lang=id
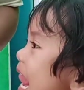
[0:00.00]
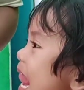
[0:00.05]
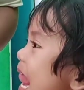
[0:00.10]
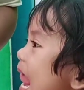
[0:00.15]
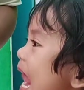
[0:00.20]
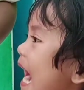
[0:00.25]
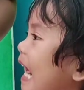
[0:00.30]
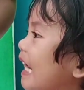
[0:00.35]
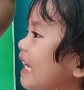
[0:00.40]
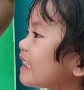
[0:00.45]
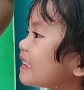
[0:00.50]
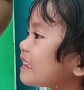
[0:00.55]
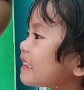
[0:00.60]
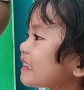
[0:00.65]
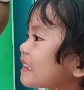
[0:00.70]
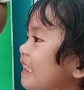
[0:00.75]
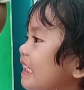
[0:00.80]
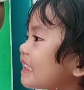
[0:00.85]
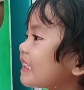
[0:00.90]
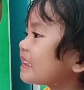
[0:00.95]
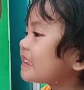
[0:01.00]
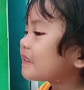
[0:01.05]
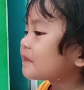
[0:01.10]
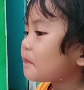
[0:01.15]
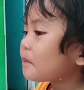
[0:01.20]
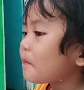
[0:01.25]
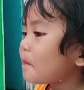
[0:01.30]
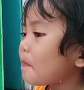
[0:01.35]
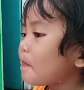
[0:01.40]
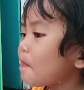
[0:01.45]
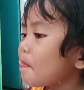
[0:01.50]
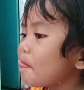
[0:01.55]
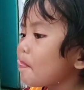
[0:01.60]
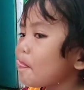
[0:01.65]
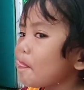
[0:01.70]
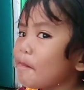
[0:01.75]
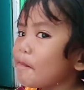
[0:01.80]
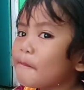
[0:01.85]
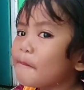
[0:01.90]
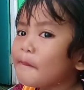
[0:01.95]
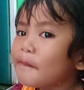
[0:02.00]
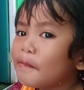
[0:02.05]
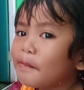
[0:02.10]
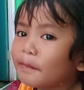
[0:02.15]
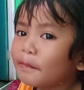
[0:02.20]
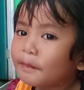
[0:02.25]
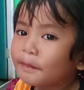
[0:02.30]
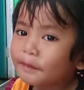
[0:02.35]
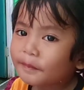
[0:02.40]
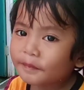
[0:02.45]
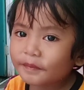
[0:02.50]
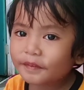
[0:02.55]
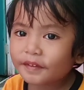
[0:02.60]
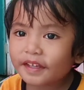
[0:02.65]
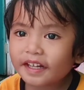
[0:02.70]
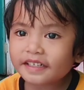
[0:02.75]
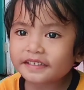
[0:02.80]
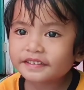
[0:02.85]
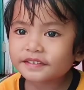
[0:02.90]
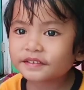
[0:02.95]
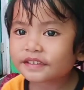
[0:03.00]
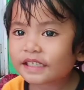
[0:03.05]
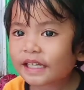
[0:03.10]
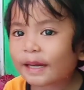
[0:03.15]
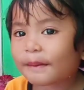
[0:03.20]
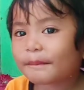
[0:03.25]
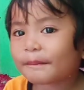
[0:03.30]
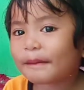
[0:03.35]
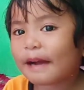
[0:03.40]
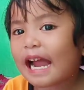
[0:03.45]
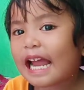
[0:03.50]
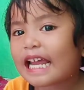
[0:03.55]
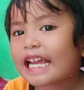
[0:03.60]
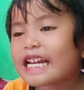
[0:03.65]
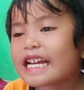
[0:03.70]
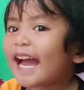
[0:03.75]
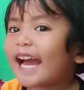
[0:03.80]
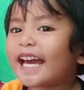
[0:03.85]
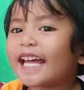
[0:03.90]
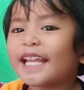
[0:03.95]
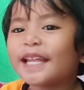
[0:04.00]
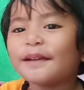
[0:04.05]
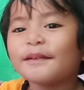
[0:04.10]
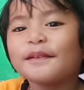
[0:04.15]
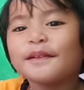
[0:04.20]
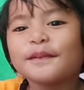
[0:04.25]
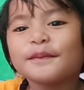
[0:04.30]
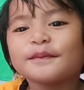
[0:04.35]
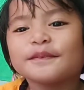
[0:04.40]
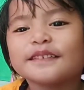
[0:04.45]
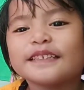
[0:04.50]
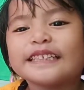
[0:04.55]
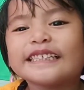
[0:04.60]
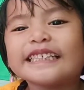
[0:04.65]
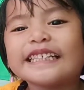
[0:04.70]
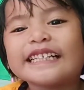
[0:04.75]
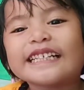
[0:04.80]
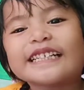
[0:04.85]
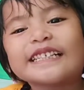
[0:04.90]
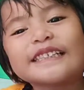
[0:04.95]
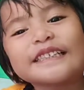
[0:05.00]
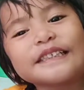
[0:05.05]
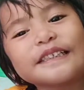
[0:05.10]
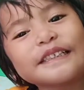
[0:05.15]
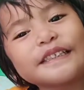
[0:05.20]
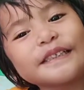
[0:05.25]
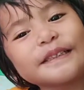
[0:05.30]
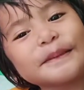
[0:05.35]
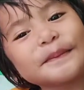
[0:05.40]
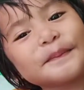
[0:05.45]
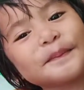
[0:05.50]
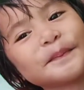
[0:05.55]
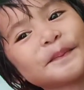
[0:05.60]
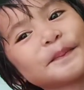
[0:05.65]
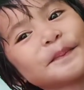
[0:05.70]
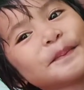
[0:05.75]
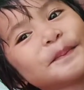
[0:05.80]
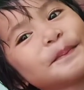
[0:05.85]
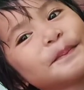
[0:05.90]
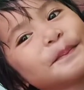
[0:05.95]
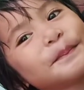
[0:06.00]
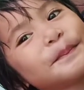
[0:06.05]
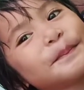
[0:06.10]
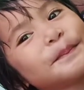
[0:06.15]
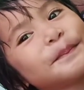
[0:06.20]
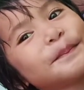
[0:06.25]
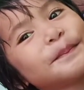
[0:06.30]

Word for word: pahit kan? Uh -uh. Pahit belum? Pahit. Pahit minum sirup. Nih,